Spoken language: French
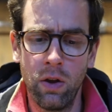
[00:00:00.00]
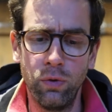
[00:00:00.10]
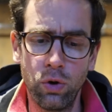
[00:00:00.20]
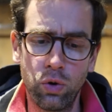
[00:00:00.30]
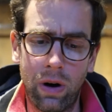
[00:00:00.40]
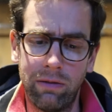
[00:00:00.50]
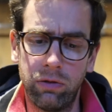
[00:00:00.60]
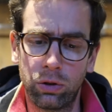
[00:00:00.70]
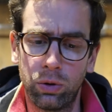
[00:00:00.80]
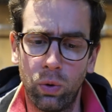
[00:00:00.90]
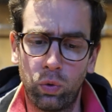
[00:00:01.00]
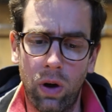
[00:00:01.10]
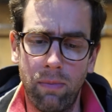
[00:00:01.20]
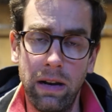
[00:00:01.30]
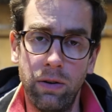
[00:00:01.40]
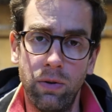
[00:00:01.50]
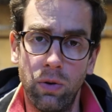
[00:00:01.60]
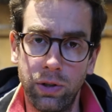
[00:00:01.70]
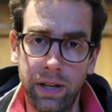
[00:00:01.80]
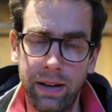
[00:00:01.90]
Deux jours avant, je reçois un mail de
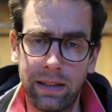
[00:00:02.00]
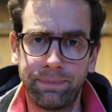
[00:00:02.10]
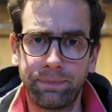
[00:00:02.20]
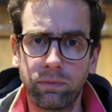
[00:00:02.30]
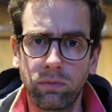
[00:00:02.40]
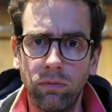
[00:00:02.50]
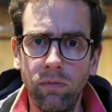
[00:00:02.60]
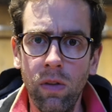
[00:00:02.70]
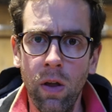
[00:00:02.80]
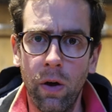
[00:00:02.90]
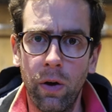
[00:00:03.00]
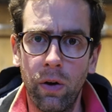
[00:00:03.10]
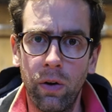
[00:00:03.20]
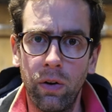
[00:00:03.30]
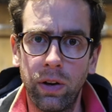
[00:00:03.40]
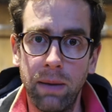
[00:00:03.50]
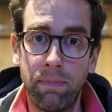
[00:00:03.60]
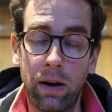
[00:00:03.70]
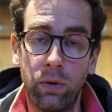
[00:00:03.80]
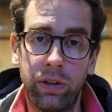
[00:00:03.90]
Hosanna qui
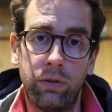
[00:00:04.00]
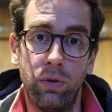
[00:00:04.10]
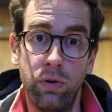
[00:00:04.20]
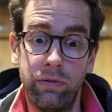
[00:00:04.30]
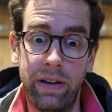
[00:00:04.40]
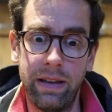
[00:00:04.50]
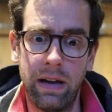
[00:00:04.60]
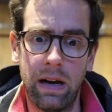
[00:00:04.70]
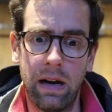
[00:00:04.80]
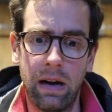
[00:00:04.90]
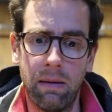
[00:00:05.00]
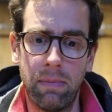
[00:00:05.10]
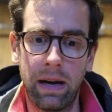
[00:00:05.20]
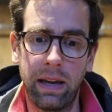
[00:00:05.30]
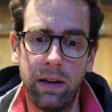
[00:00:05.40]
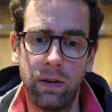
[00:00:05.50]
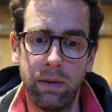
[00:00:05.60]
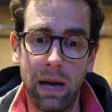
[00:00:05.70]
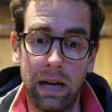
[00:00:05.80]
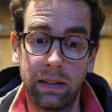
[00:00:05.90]
parle de cette neuvaine à Marie
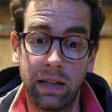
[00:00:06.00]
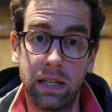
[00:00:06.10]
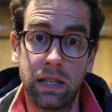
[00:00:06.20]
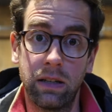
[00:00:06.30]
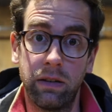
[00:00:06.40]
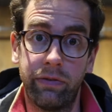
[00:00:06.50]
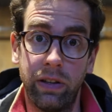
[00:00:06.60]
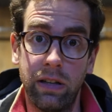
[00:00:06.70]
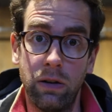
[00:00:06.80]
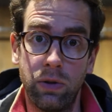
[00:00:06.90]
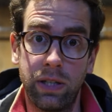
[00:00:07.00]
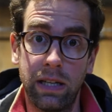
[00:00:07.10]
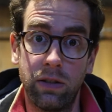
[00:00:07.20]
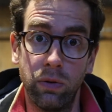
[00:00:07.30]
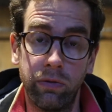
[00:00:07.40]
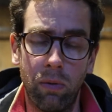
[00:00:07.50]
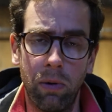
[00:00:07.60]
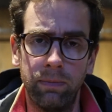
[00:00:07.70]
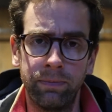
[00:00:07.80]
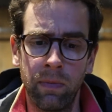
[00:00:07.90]
Libératrice fêtée le 16 novembre.